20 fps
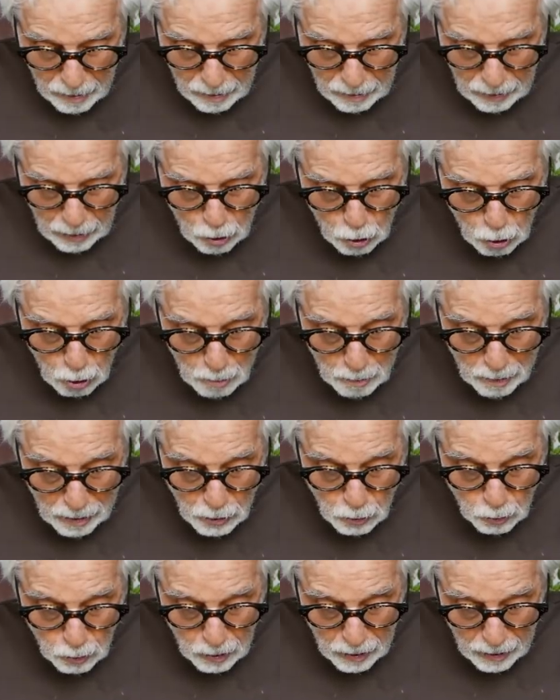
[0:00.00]
y cómo
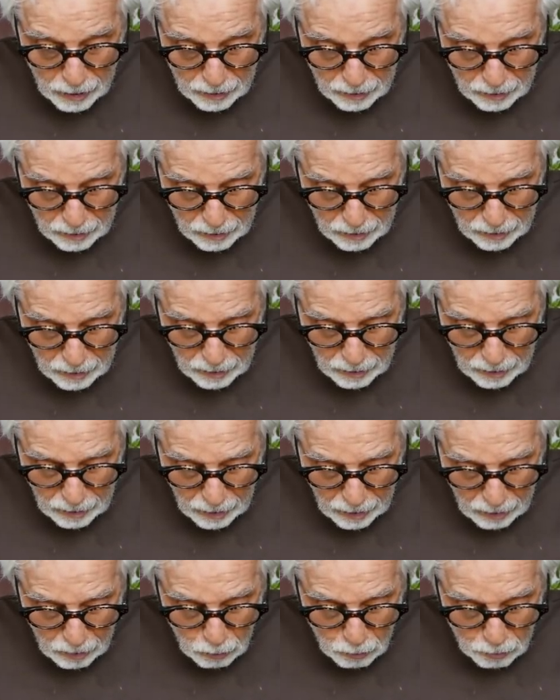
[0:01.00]
ayudar
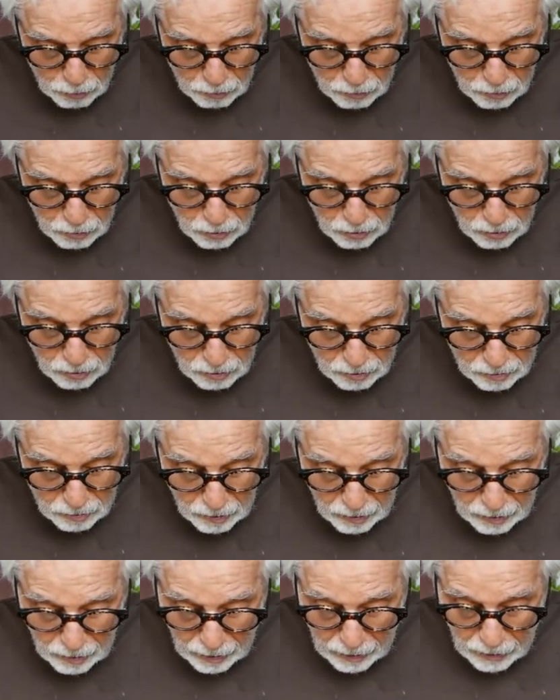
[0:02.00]
a los otros
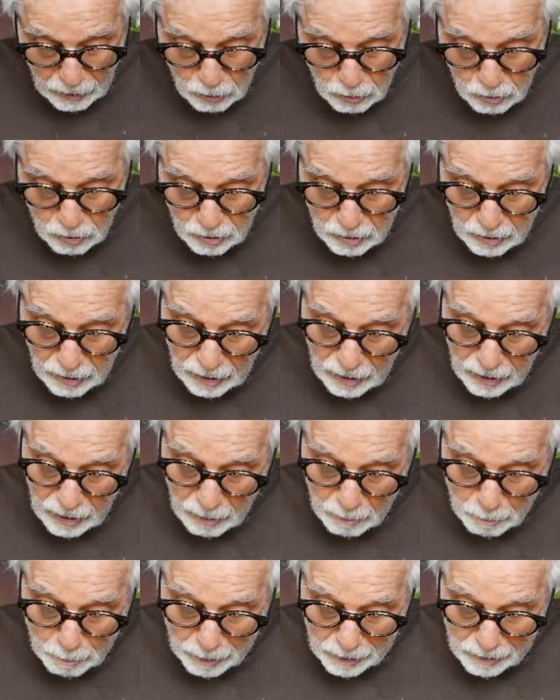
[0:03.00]
a encontrar
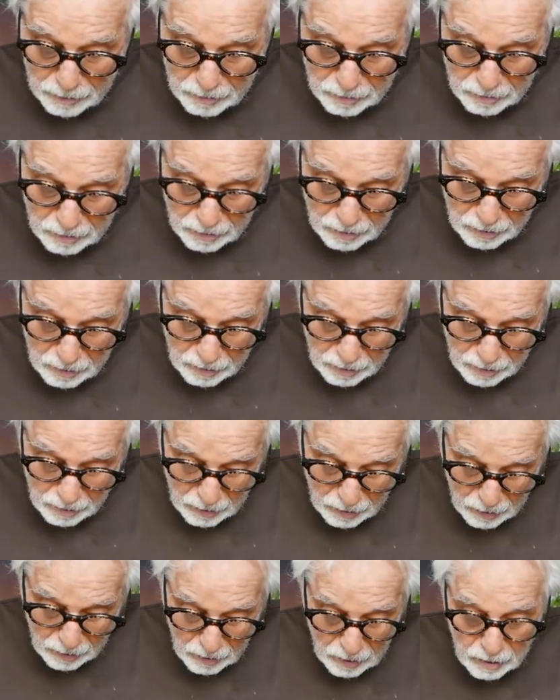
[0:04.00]
la paz
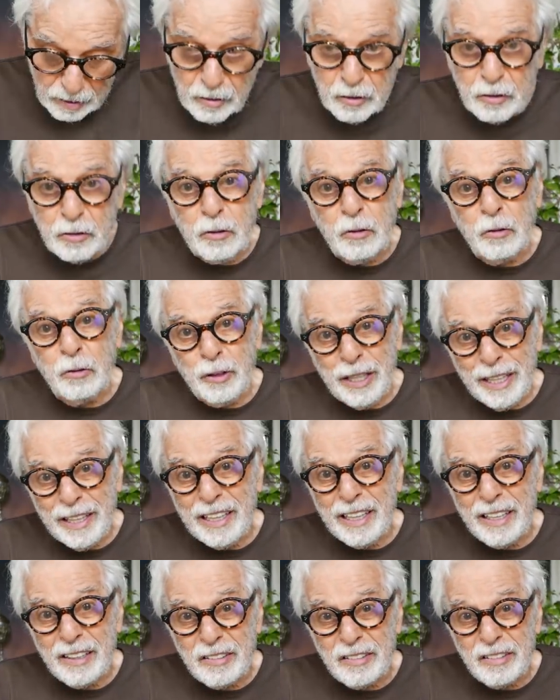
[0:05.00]
en sus
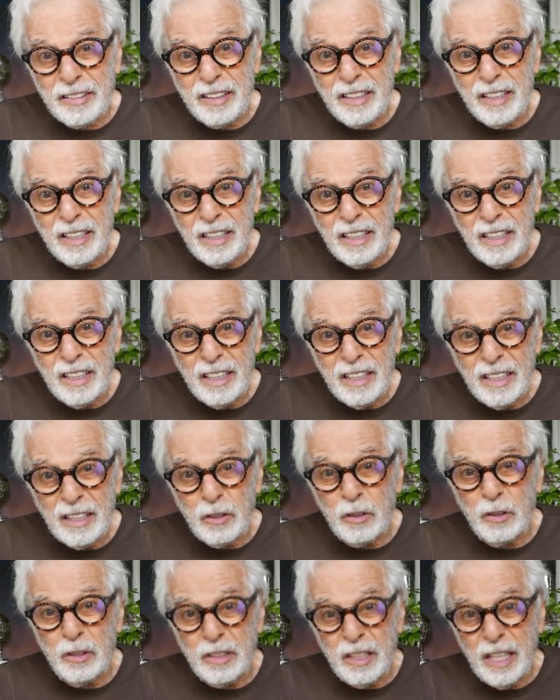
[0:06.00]
vidas.
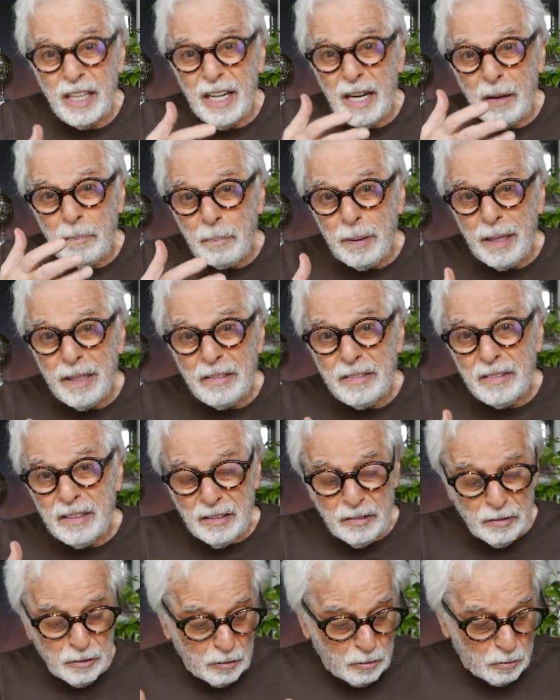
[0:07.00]
Encontrar la paz
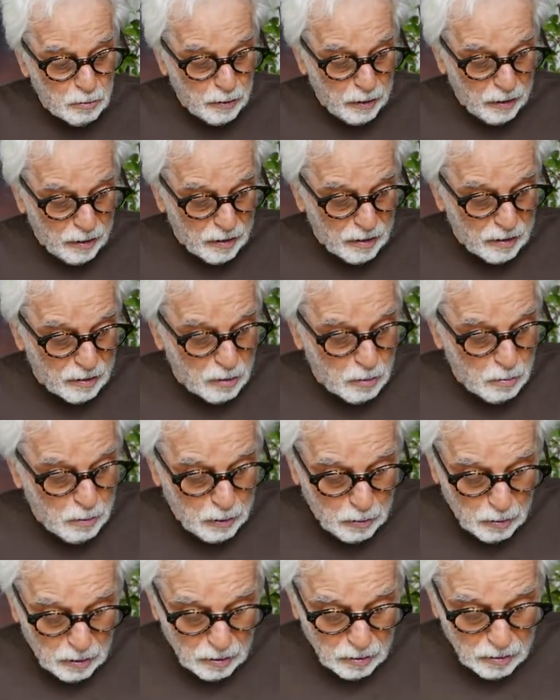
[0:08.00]
en sus vidas. ¿Cómo
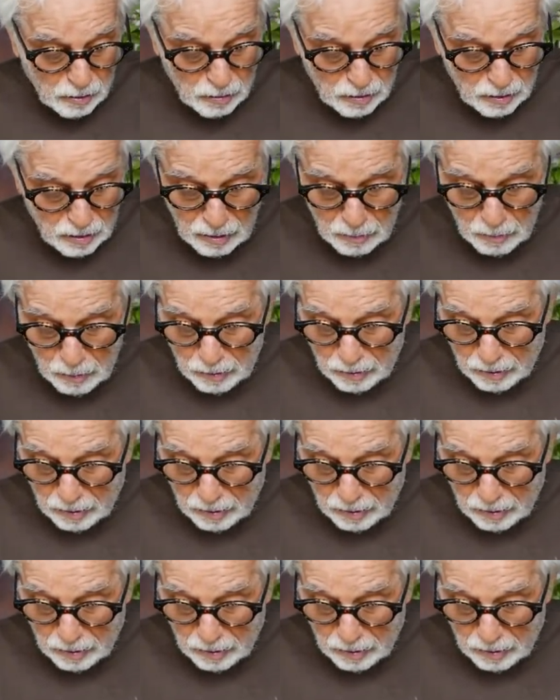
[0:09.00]
ayudar a encontrar la paz